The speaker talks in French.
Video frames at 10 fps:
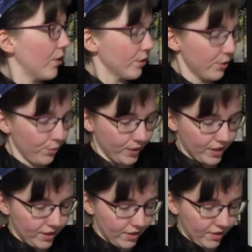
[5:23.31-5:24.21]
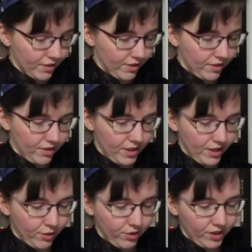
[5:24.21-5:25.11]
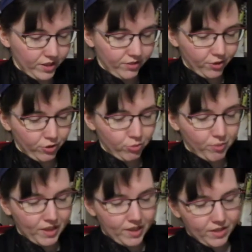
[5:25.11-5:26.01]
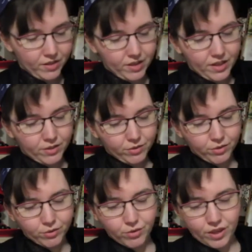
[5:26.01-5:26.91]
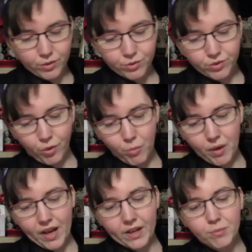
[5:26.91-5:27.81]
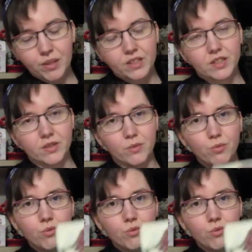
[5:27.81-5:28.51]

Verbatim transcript: Ensuite, les chroniques des fleurs d'opale, la condor de la rose, tome 1, partie 1.